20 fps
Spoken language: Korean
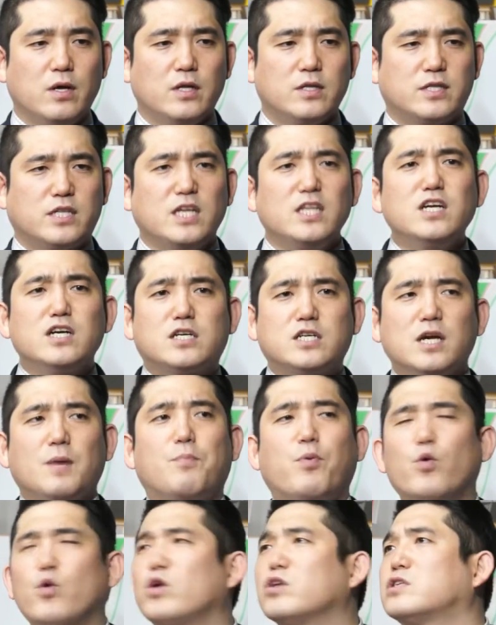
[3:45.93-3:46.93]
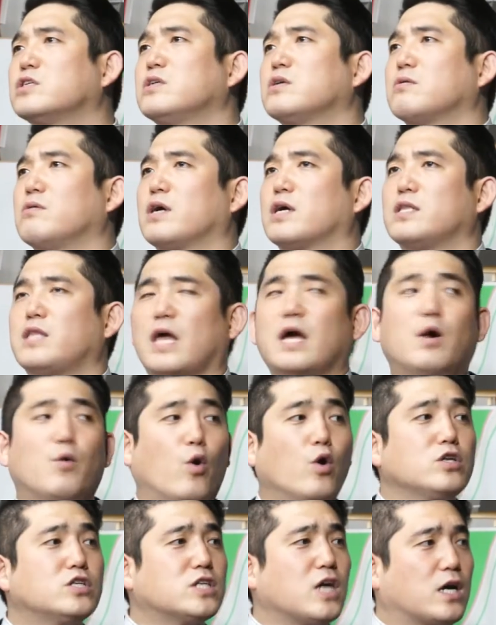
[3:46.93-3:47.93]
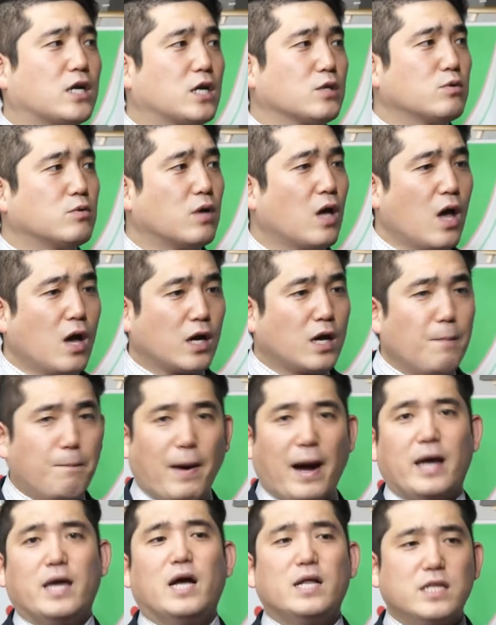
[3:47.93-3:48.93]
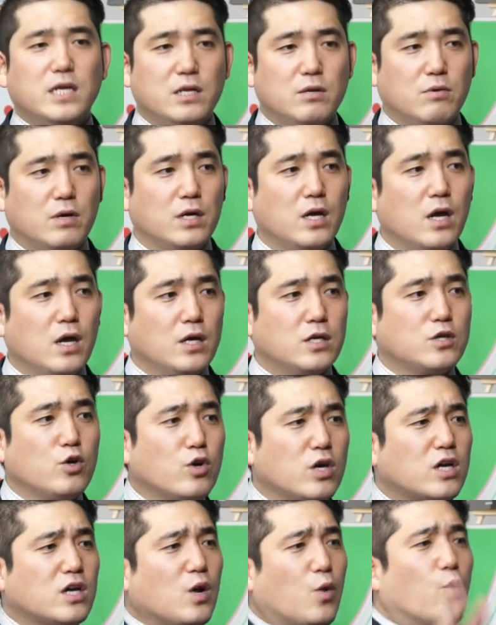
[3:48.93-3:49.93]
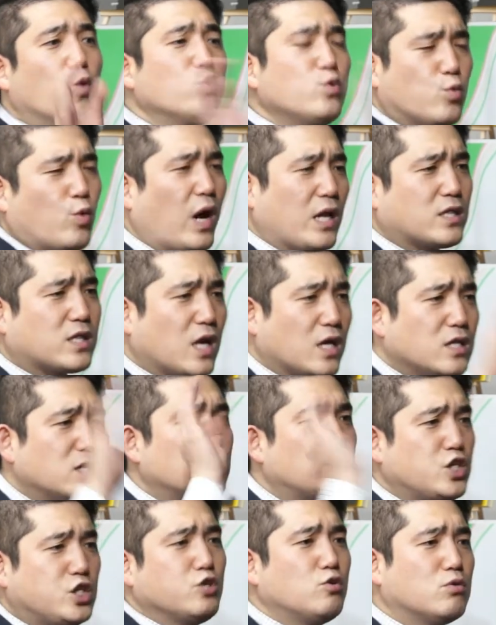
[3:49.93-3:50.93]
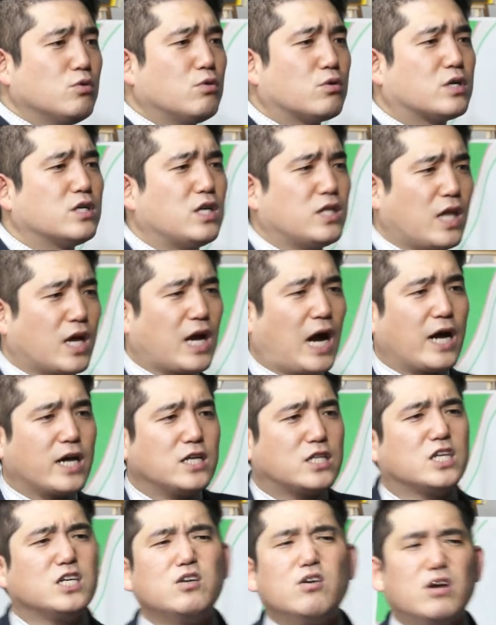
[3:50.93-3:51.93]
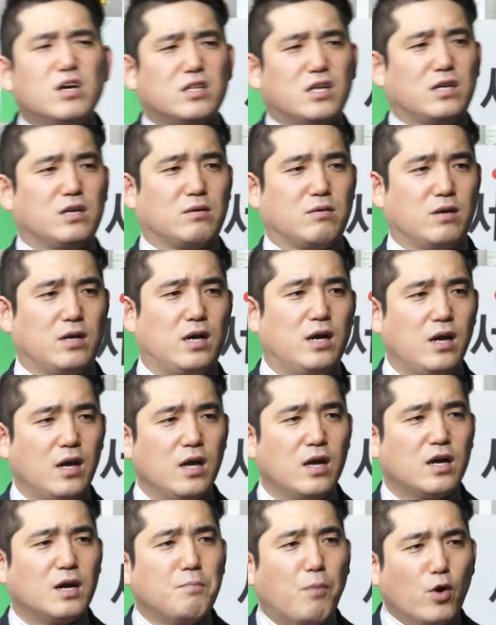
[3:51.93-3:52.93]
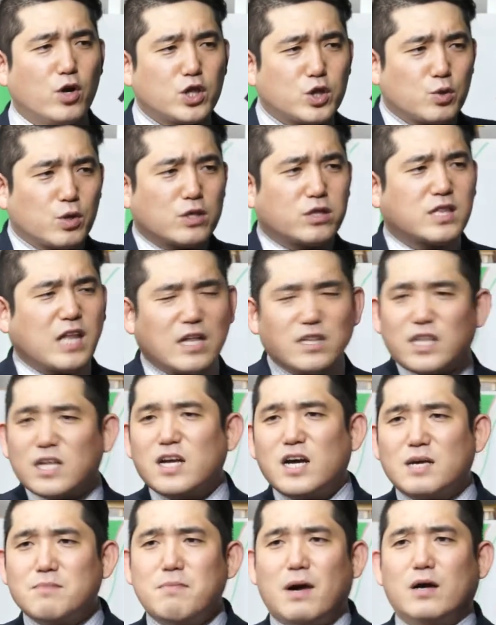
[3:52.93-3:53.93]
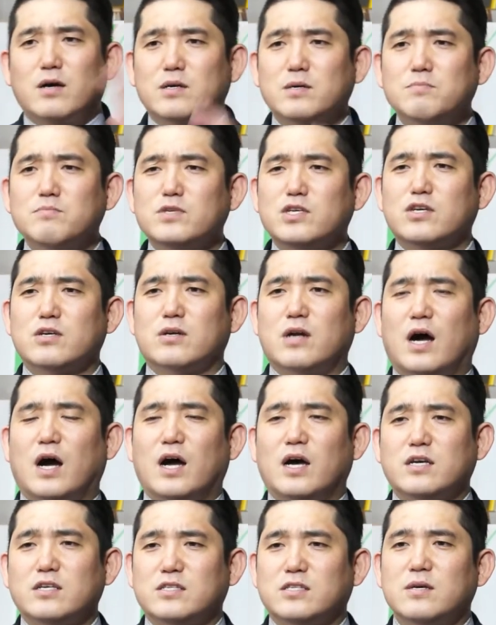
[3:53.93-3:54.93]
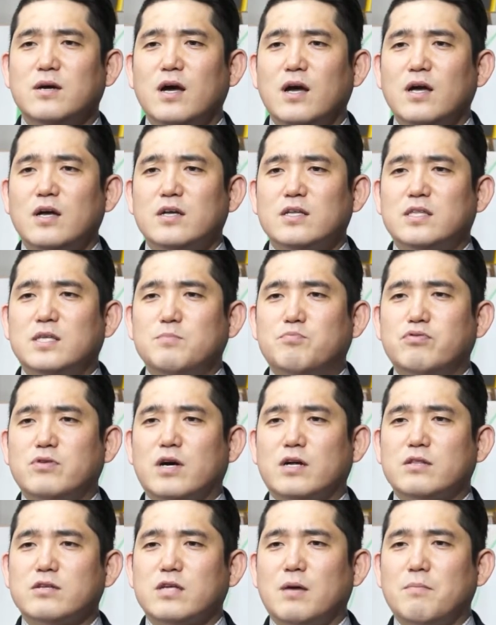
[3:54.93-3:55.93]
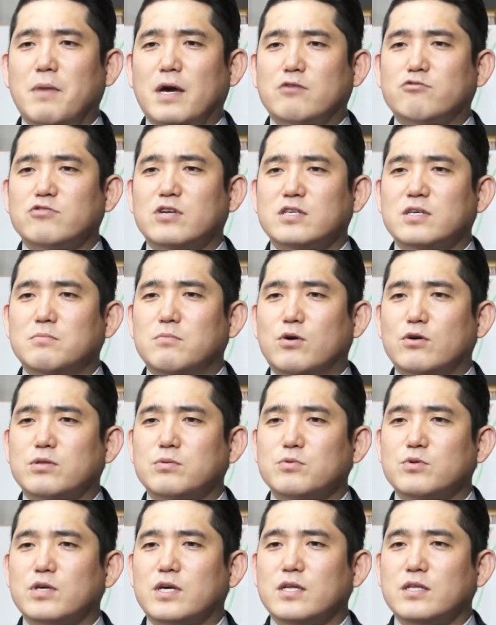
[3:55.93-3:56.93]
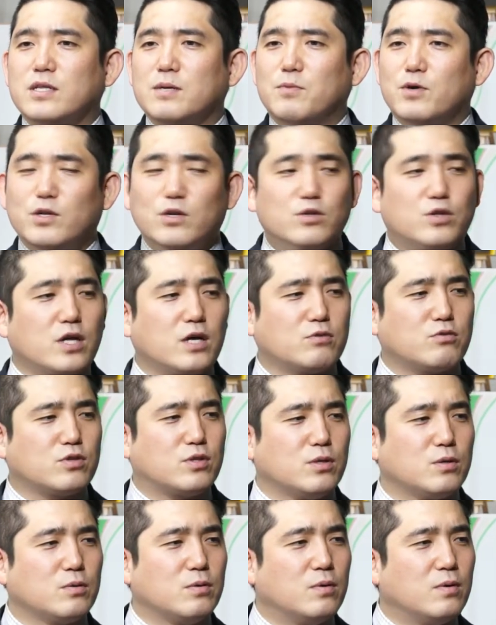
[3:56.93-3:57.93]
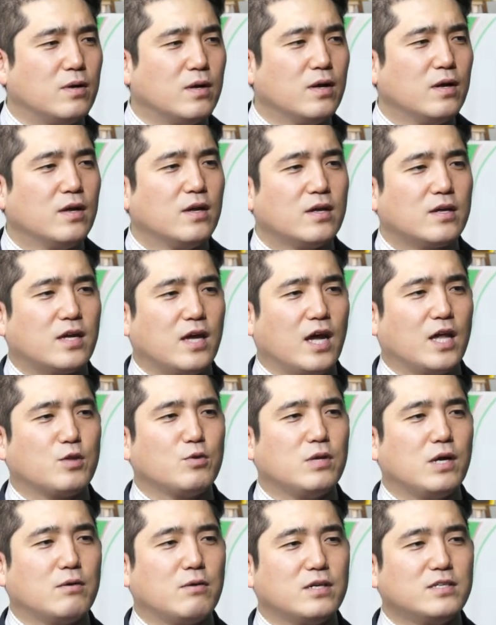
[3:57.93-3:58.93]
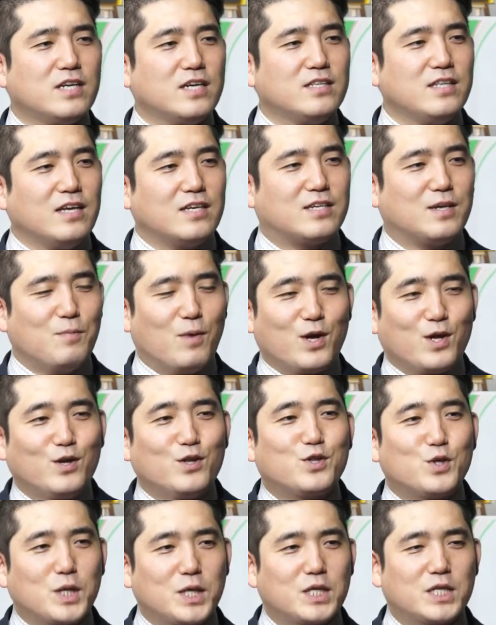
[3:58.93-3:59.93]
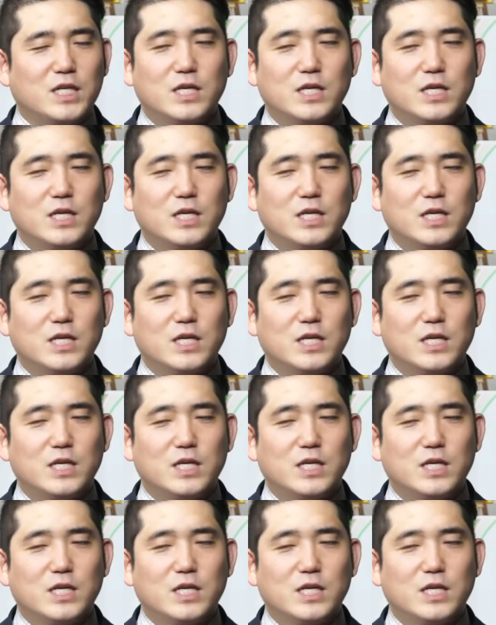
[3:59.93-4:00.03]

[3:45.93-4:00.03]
C는 그냥 보여지는 거예요. 내가 원치 않아도 그냥 봐야 되는 거예요. 여기 그냥 온, 왔다는 이유로 그냥 내 강의를 들어야 되는 거예요. 그러니까 머릿속에서 딴 생각이 막 움직여라. 아씨 디프리 가서 그냥 맥주 한잔 먹었으면 좋겠는데 뭐 이런 생각도 들고 개소리 하고 앉아 있네 씨뭐 이런 소리도